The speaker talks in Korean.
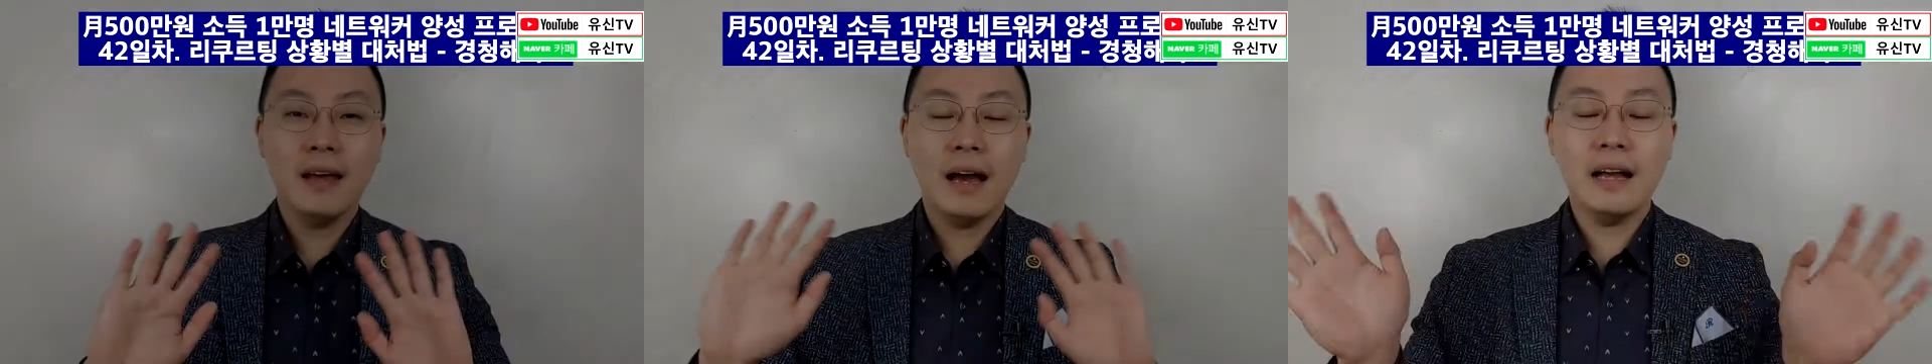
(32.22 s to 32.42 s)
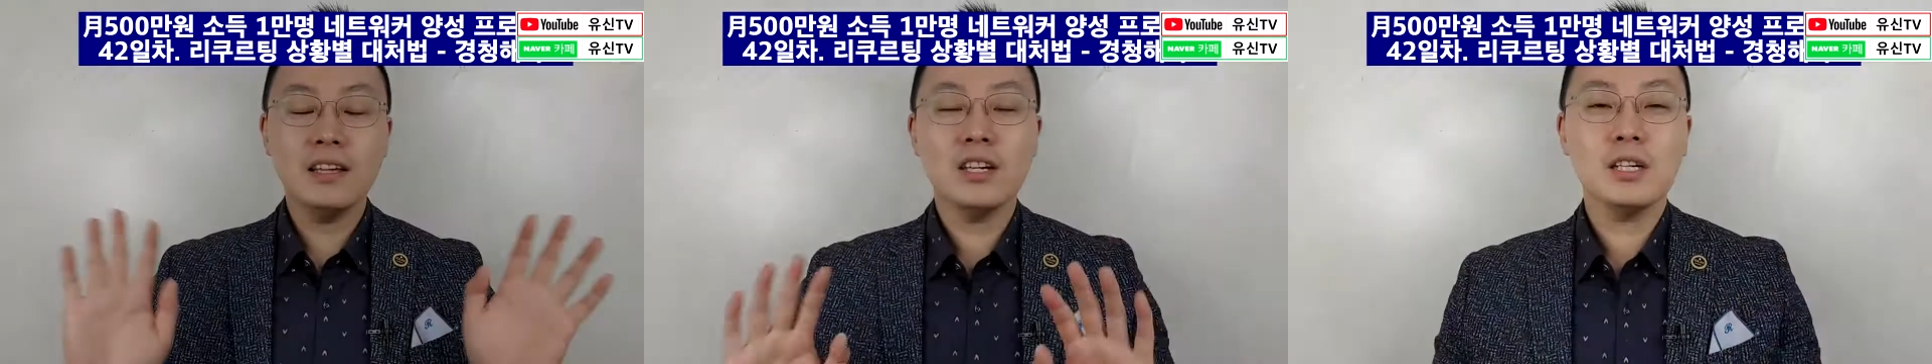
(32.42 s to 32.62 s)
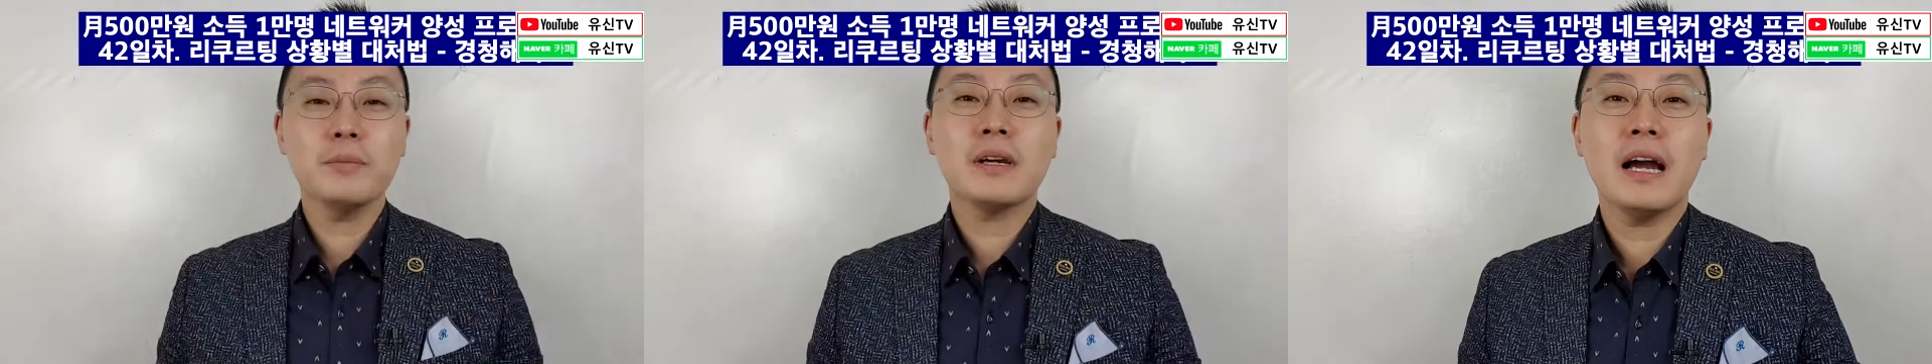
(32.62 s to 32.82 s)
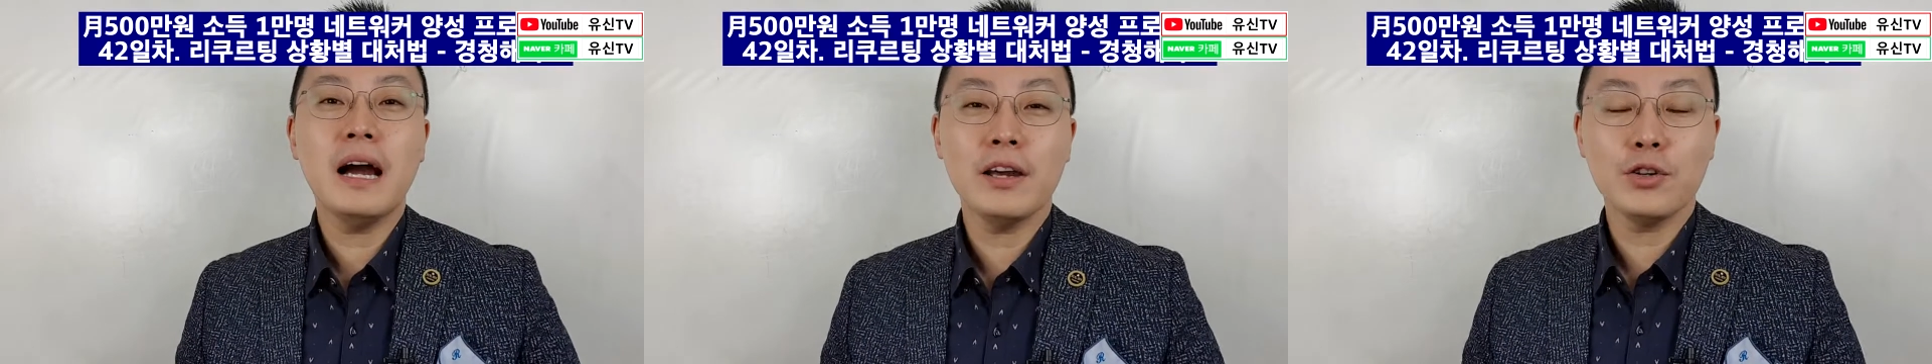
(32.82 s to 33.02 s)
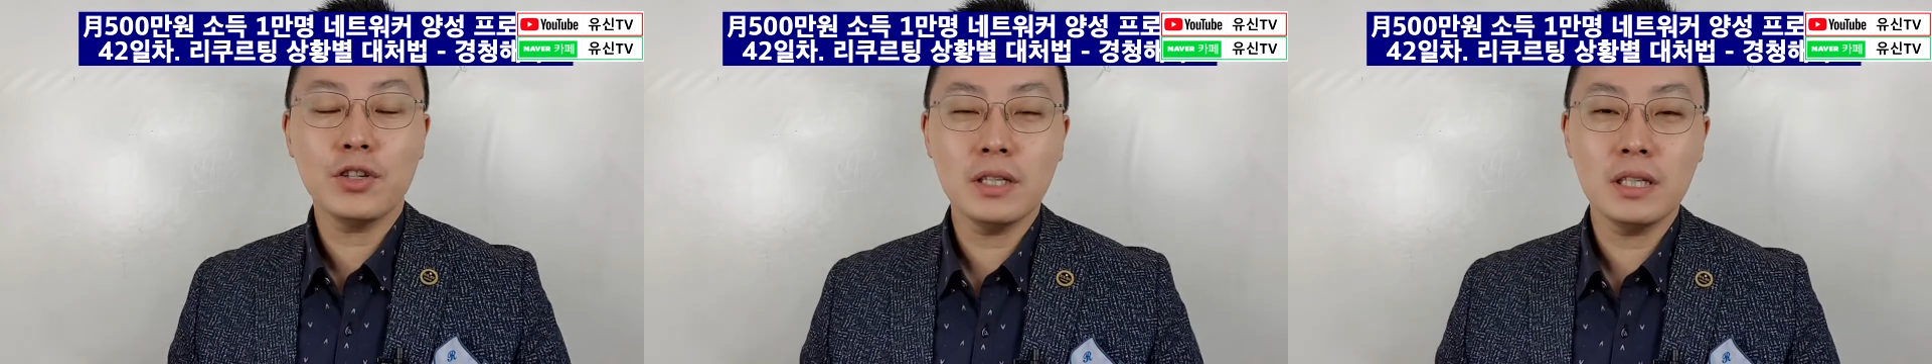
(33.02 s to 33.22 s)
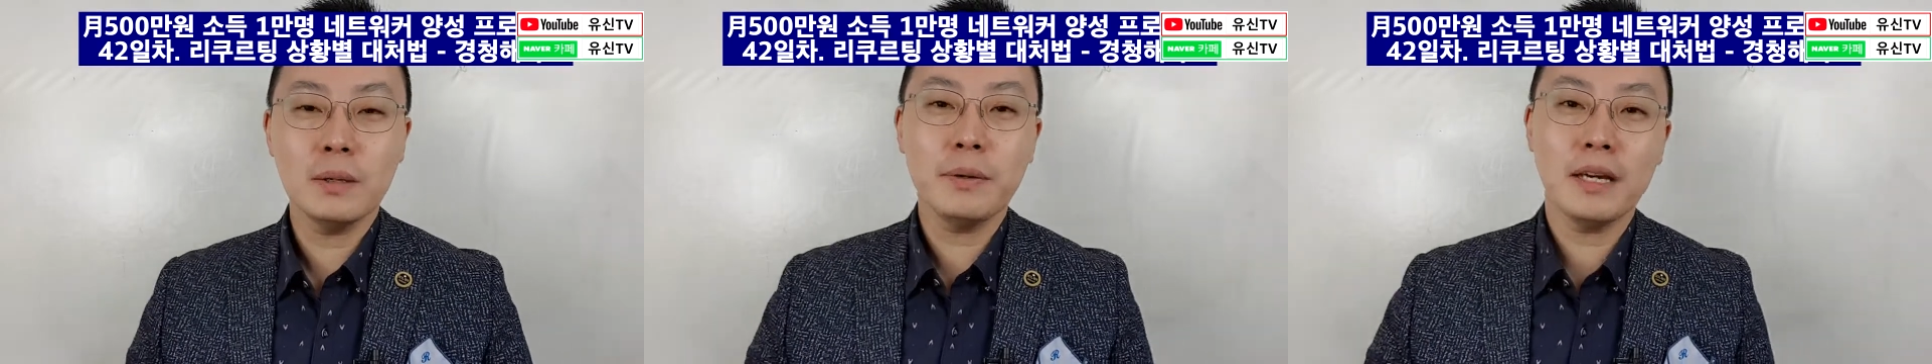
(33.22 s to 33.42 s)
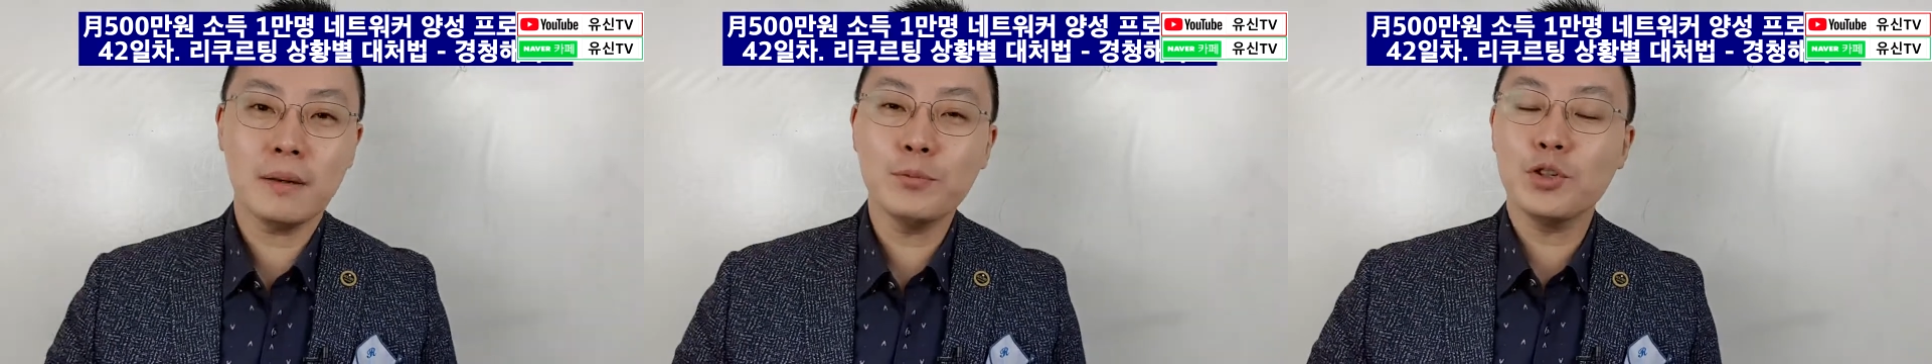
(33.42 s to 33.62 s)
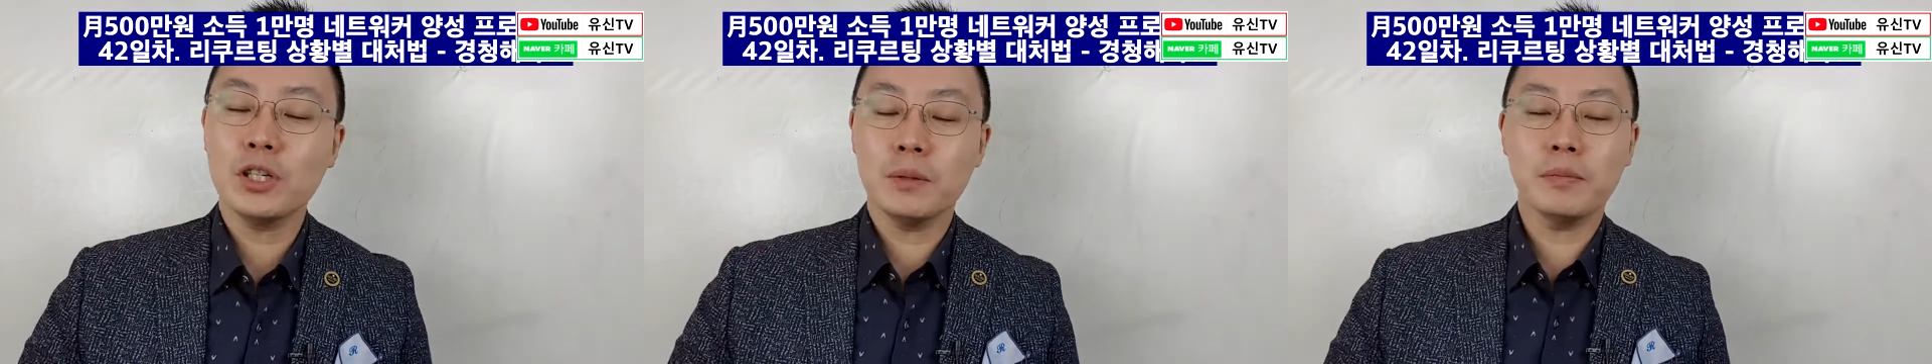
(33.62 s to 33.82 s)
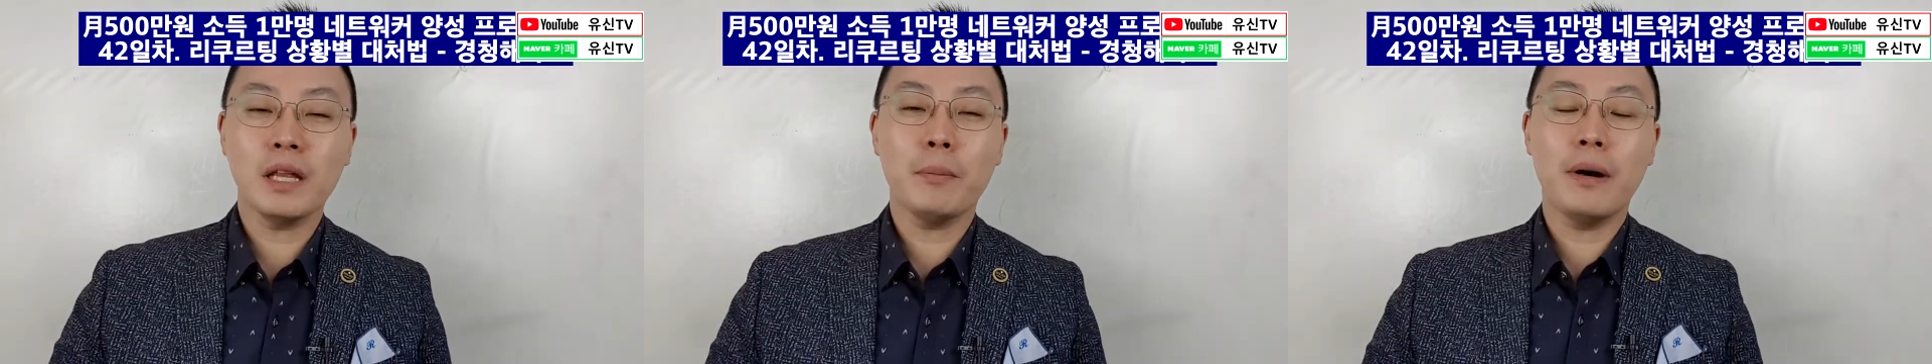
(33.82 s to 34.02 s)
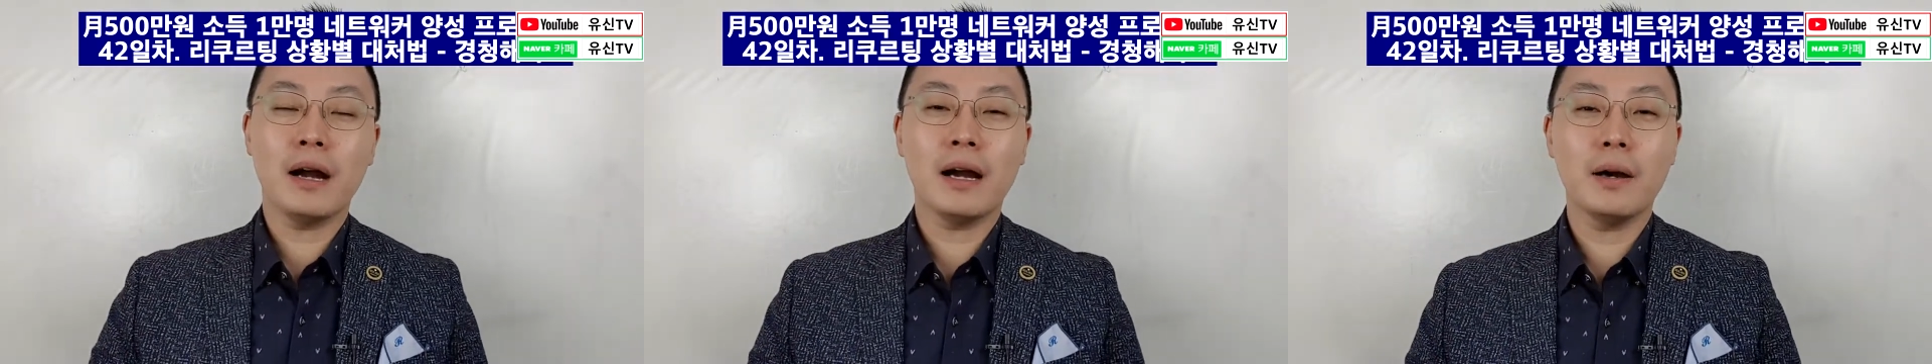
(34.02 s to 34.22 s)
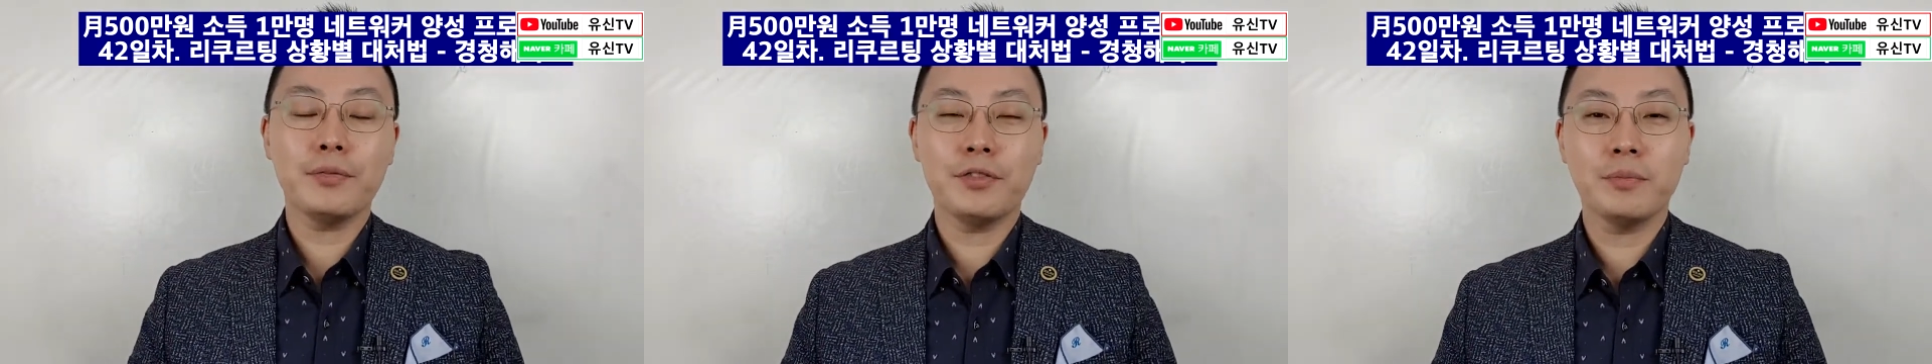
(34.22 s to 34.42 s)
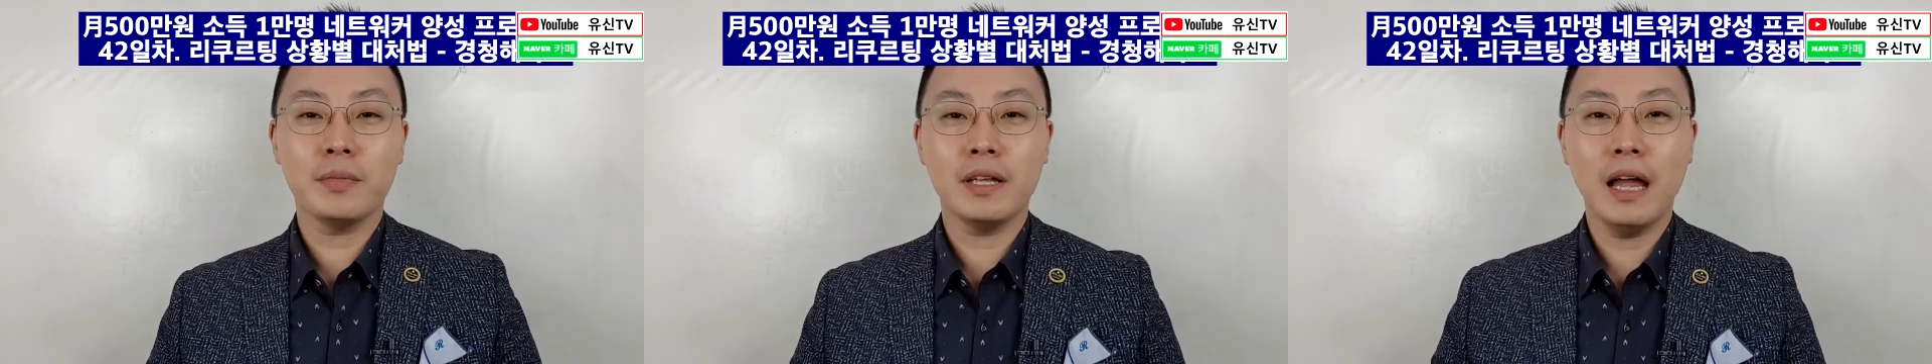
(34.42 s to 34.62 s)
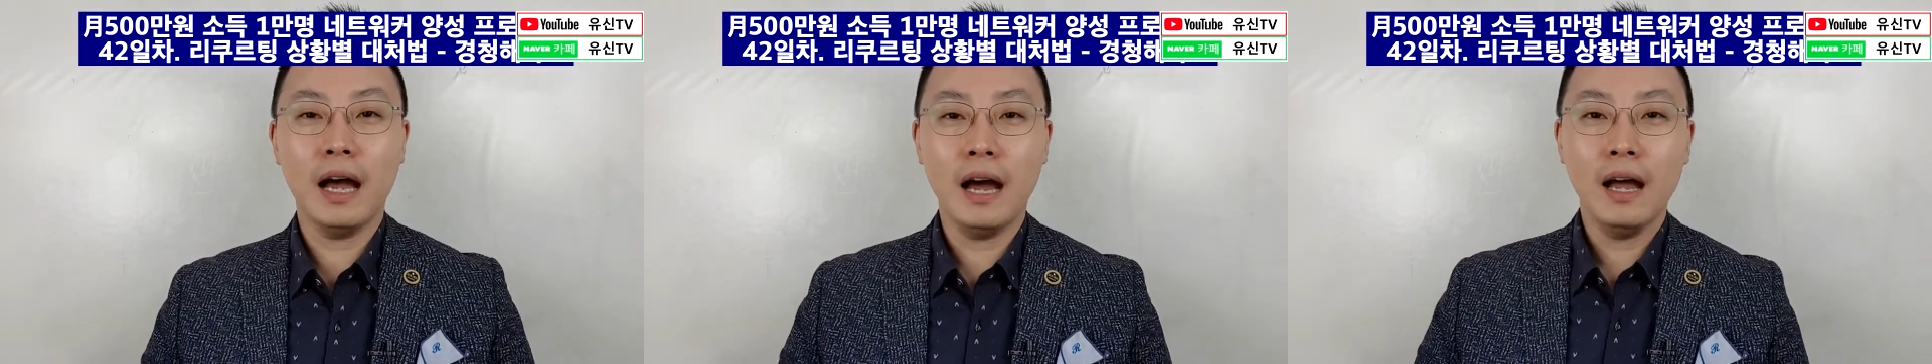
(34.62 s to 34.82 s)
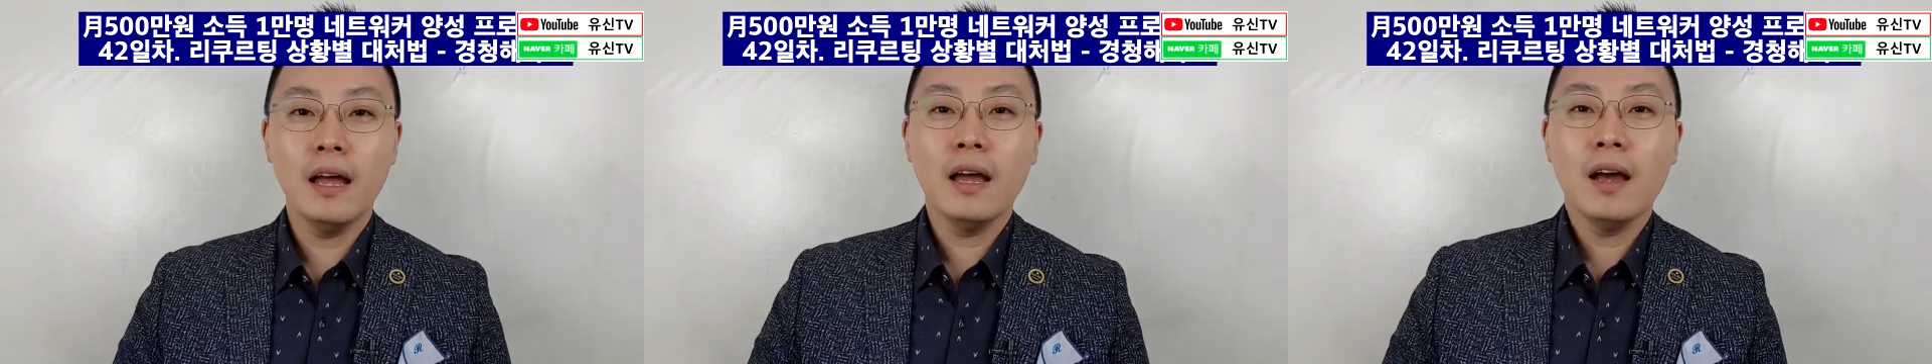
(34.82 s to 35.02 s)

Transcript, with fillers: 안녕하십니까, 유신티비 김유신입니다. 반갑습니다.